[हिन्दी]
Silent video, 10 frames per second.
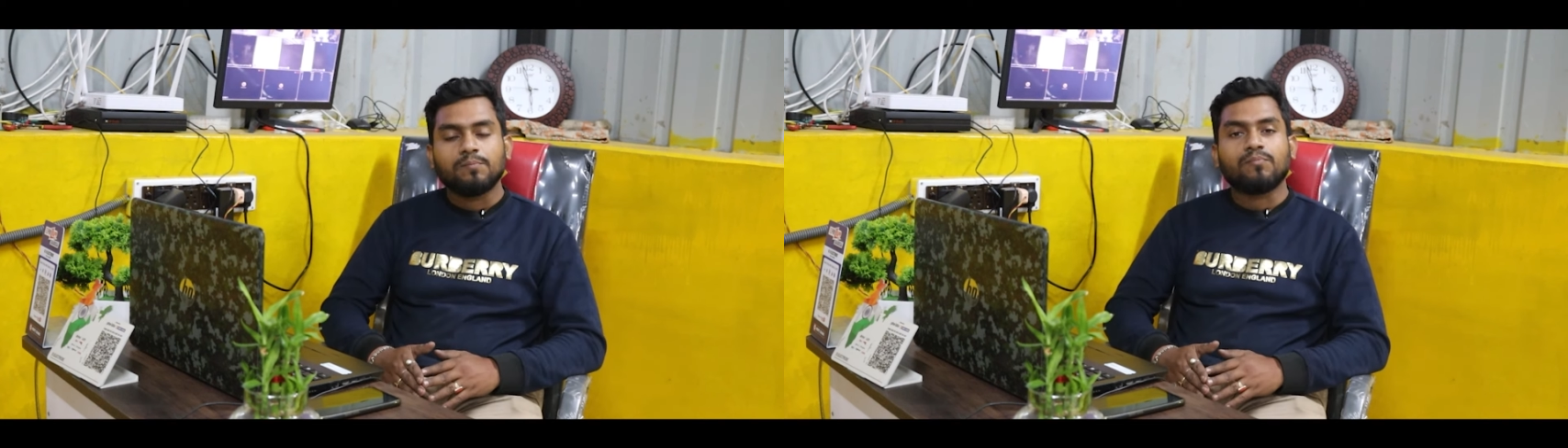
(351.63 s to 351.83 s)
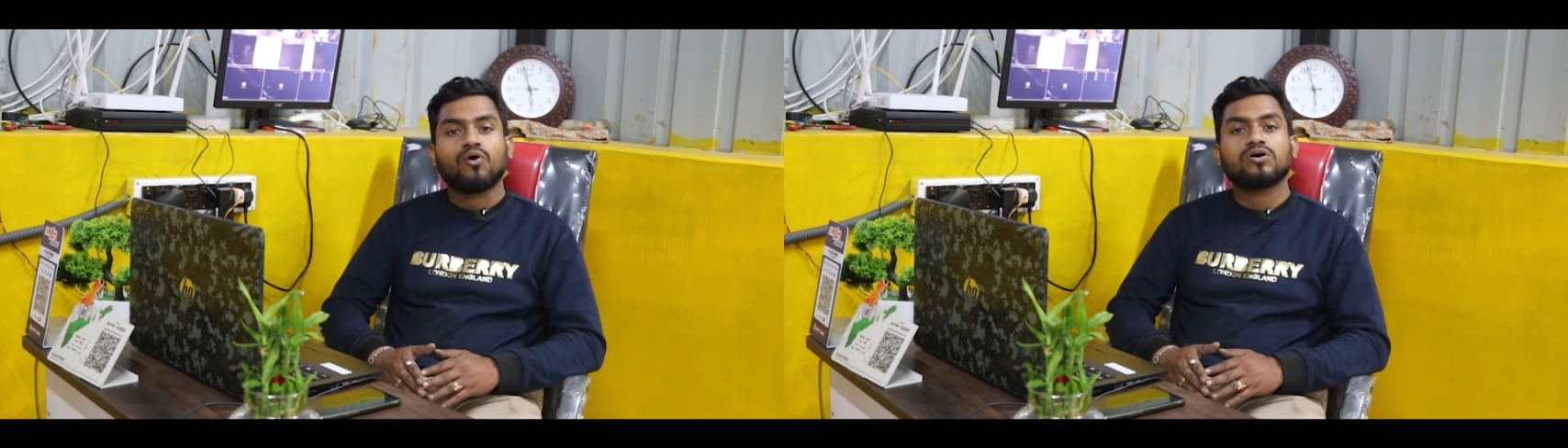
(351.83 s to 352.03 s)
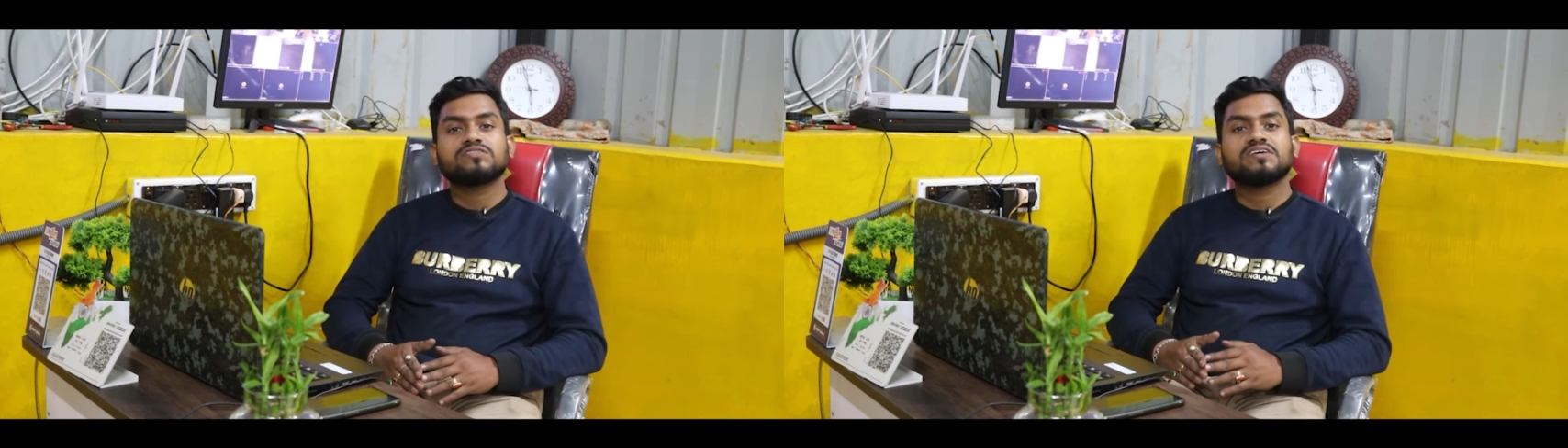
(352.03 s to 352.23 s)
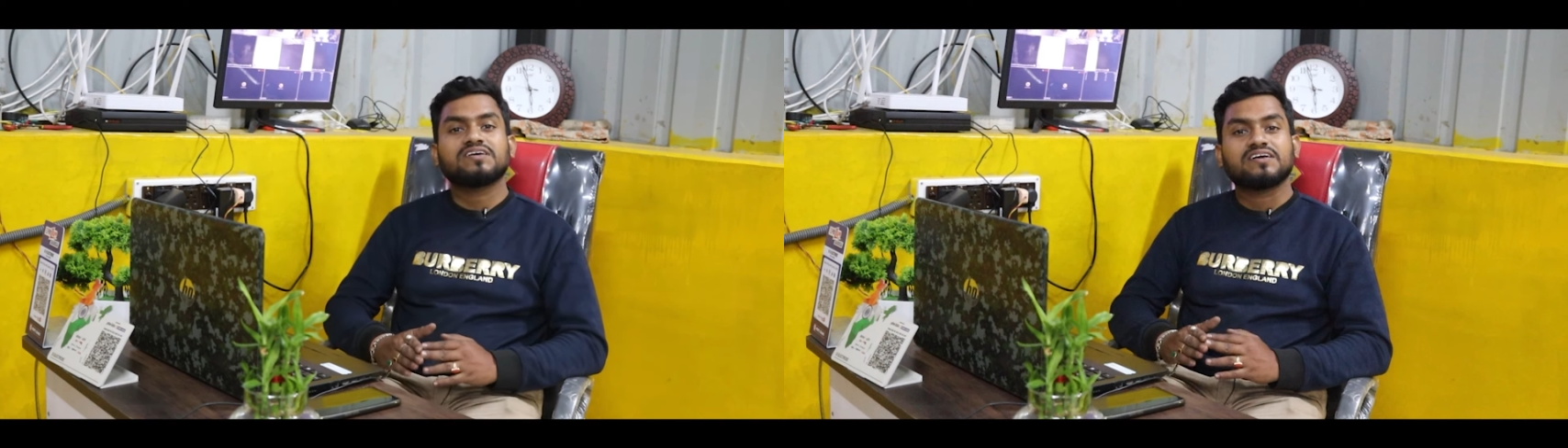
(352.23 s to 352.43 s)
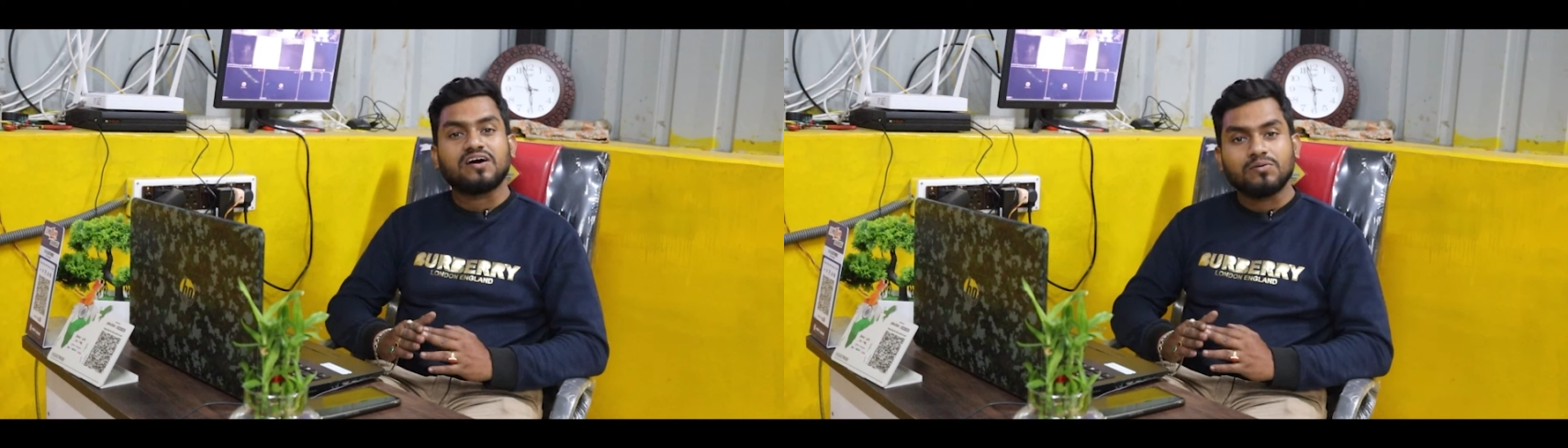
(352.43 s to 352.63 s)
बहुत ही
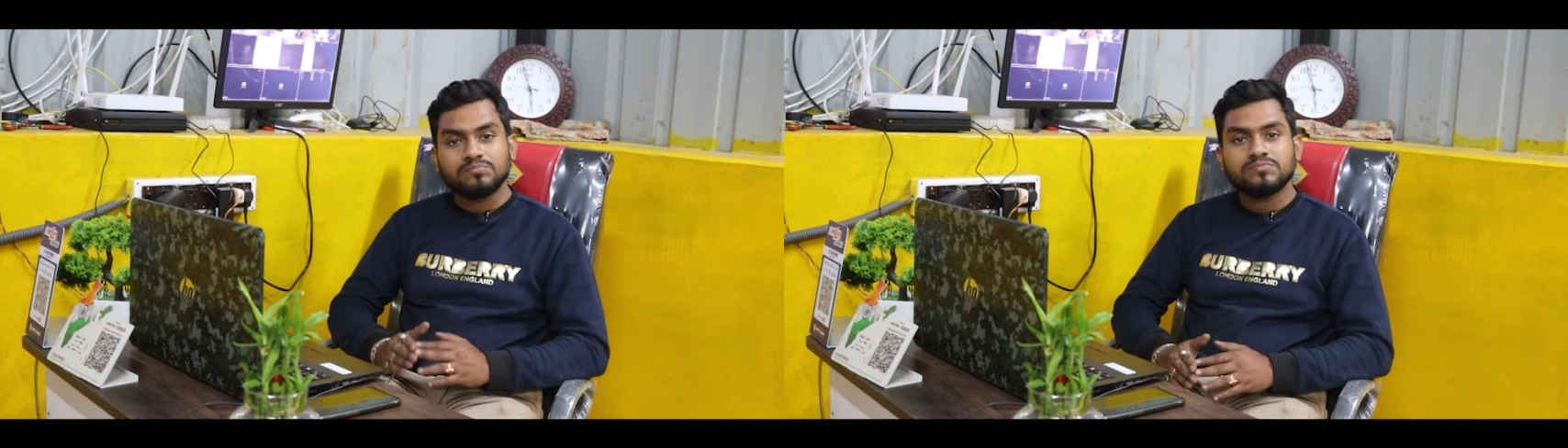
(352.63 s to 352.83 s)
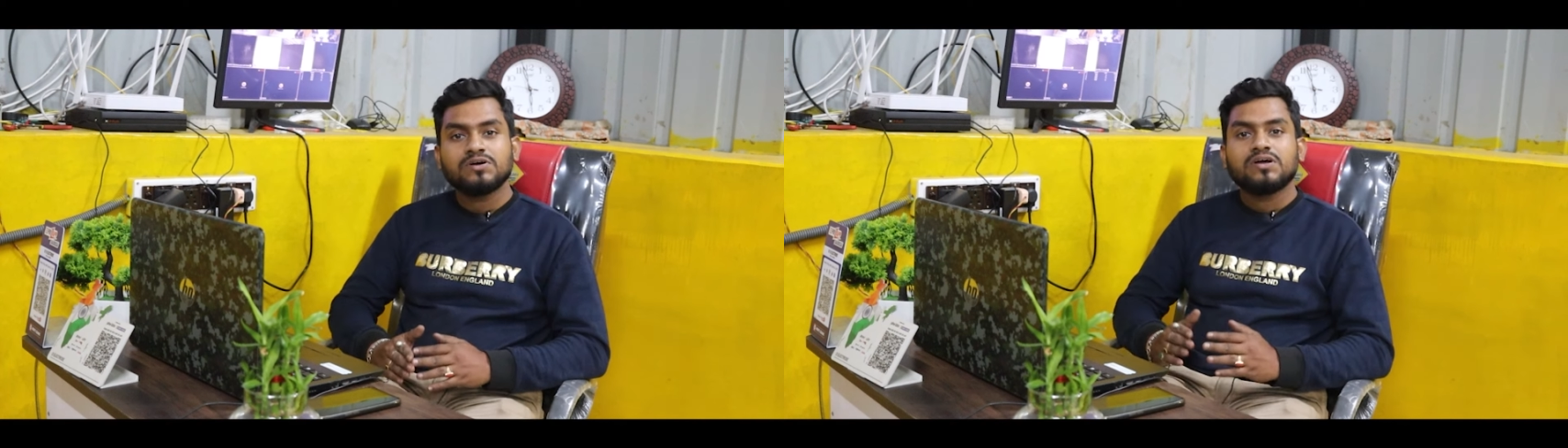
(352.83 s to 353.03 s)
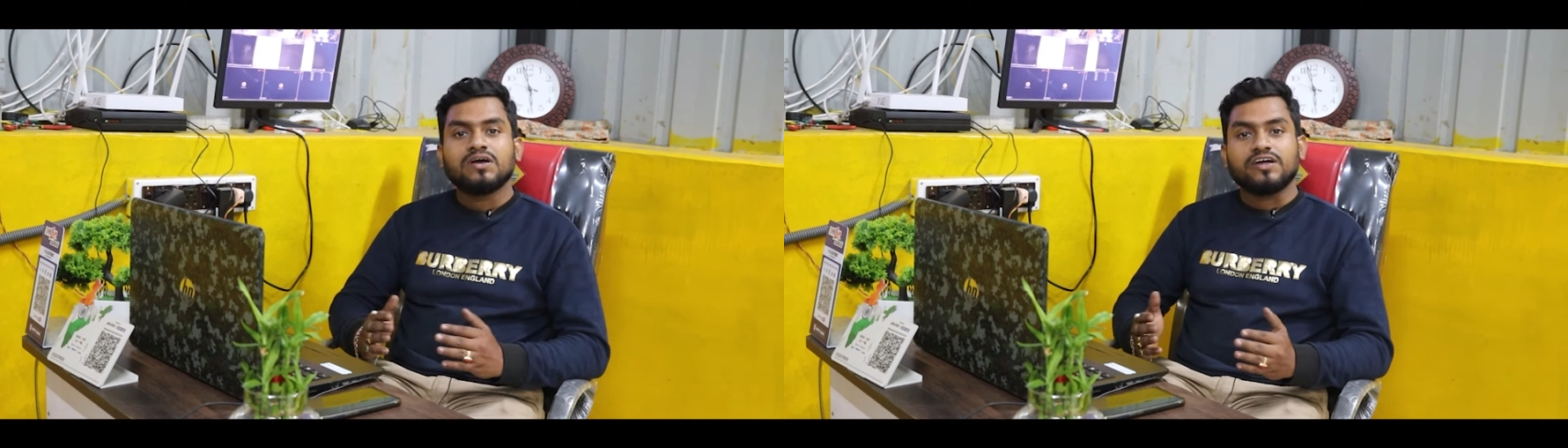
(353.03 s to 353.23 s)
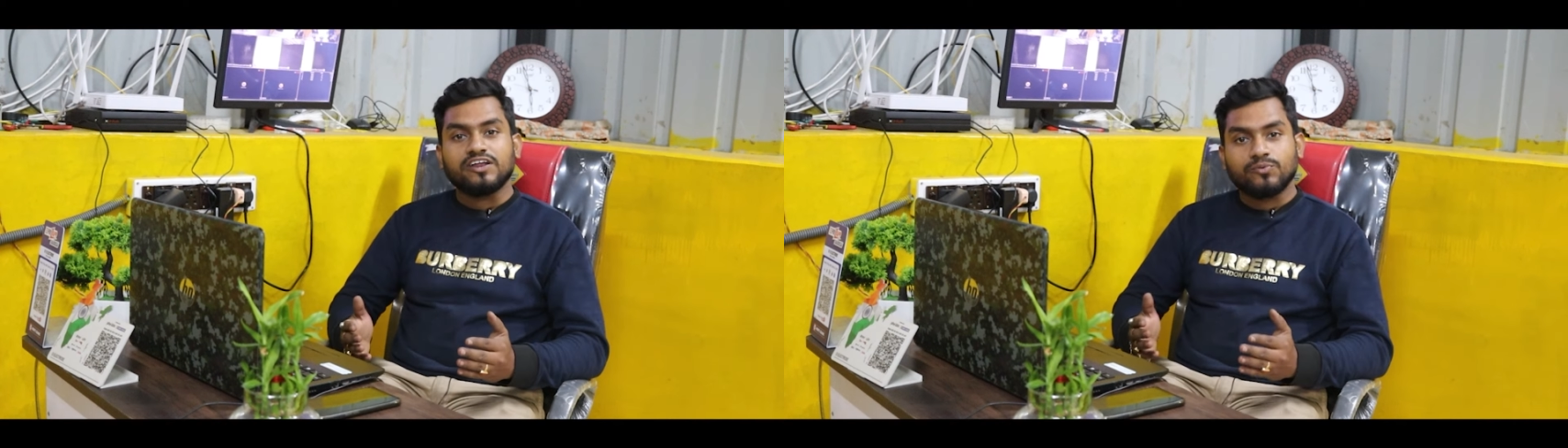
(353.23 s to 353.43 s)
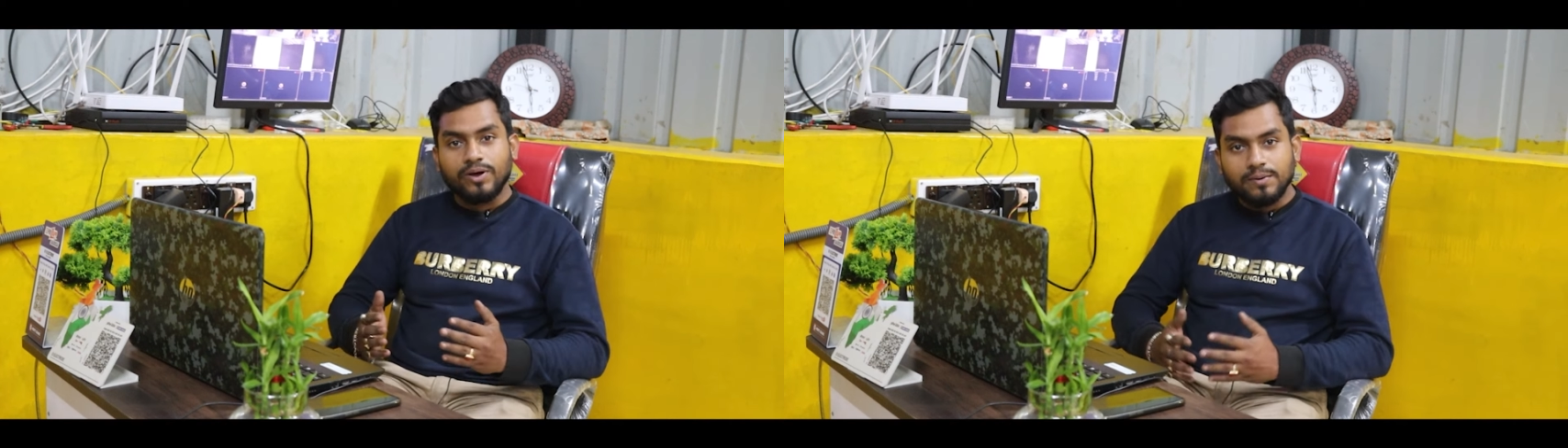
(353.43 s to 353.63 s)
कम
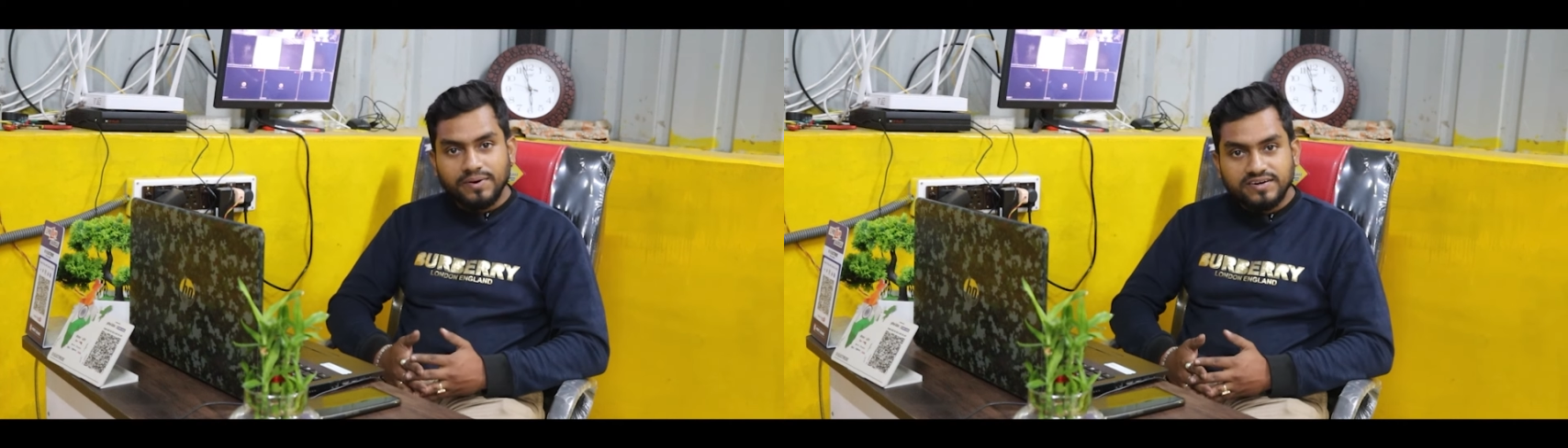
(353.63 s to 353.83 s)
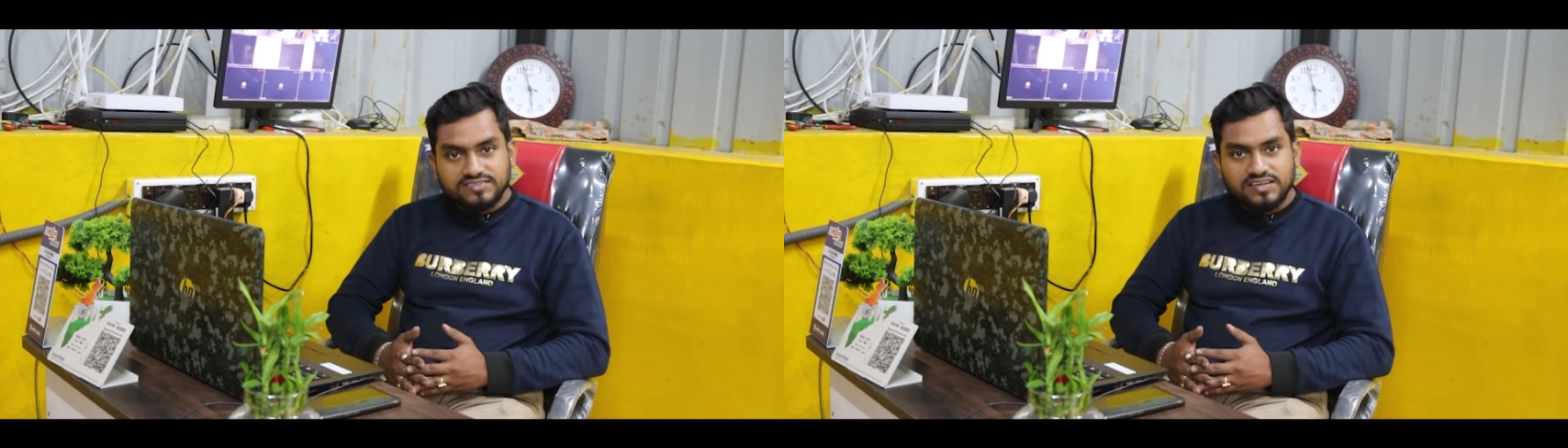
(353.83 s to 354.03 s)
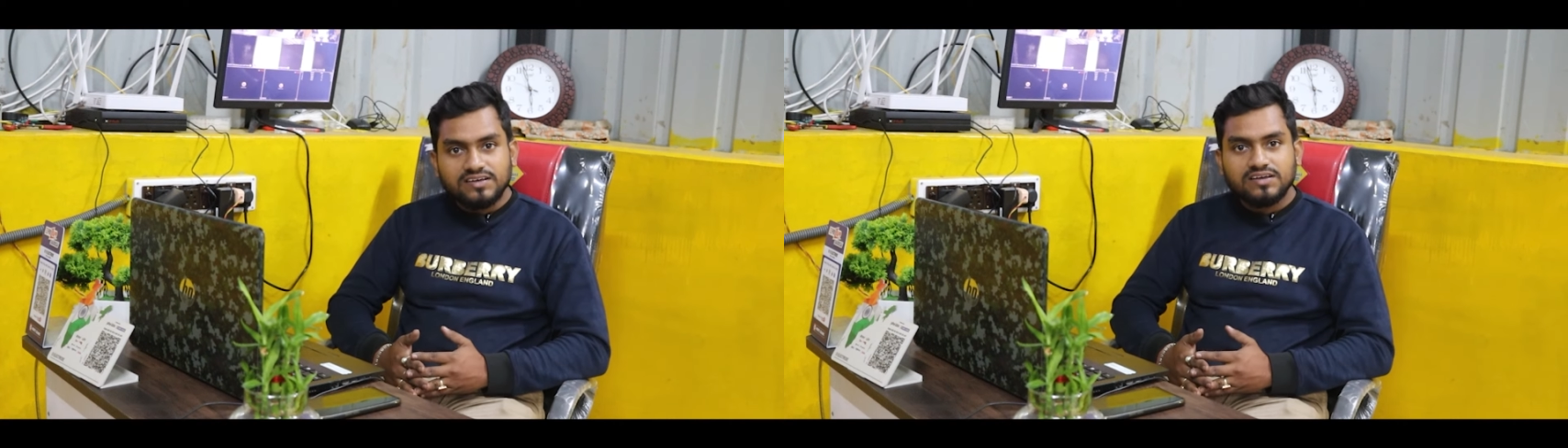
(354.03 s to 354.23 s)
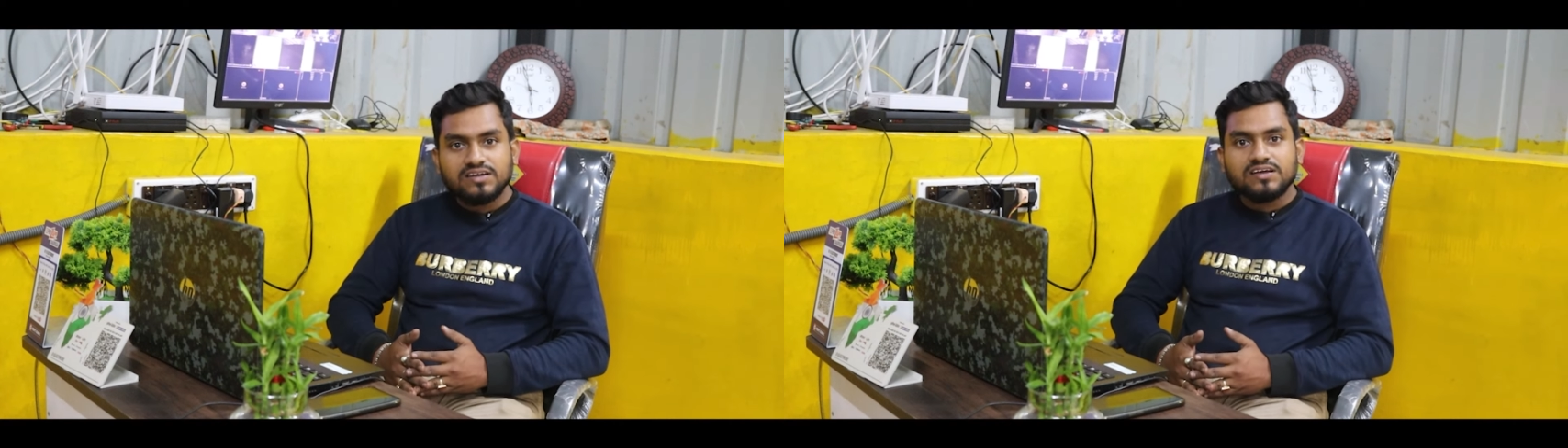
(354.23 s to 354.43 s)
रिक्वायरमेंट्स है